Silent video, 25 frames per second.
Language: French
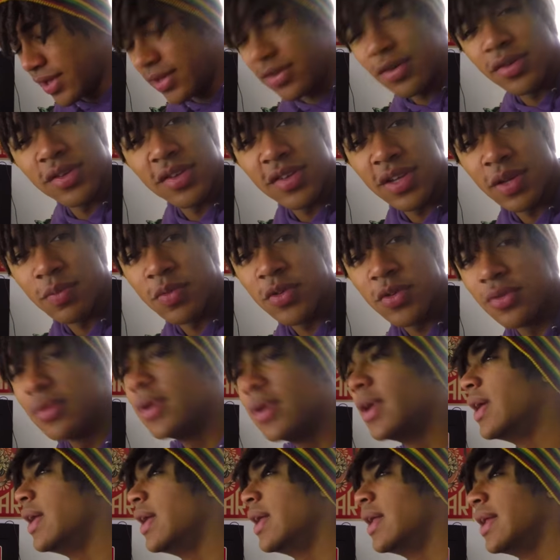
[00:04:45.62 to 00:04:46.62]
est en description.
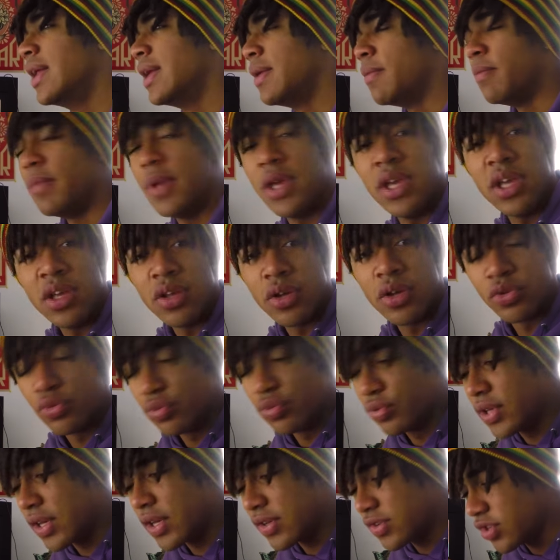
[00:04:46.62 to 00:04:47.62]
Mais en tout
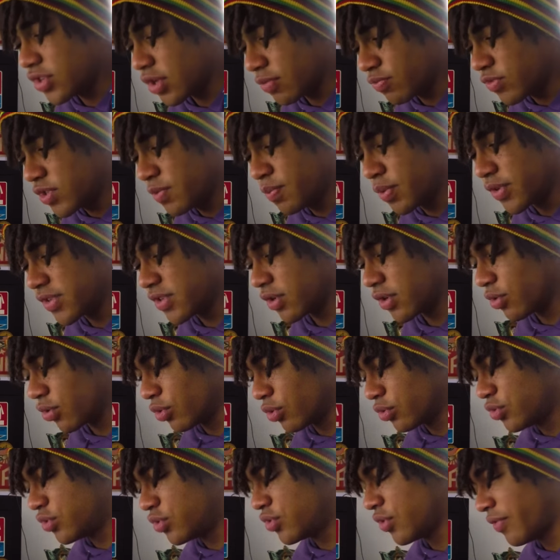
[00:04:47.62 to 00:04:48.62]
cas, c'est un petit peu ça. En gros,
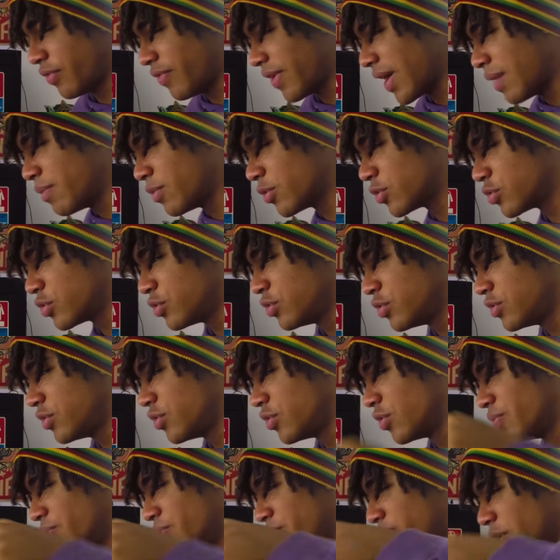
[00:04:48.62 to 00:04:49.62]
tu sautes vraiment juste
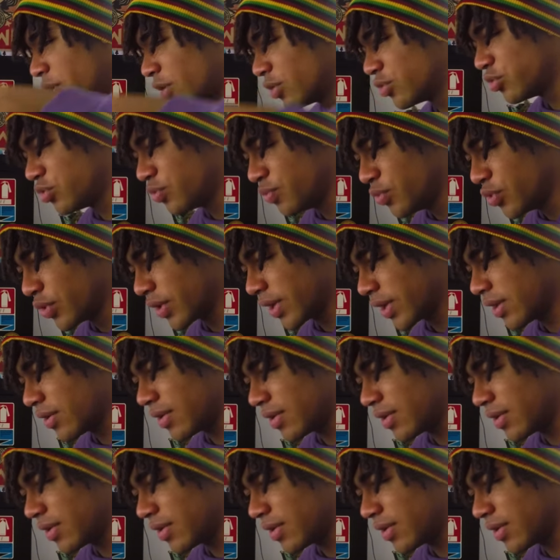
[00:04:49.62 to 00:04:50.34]
au bord du muret,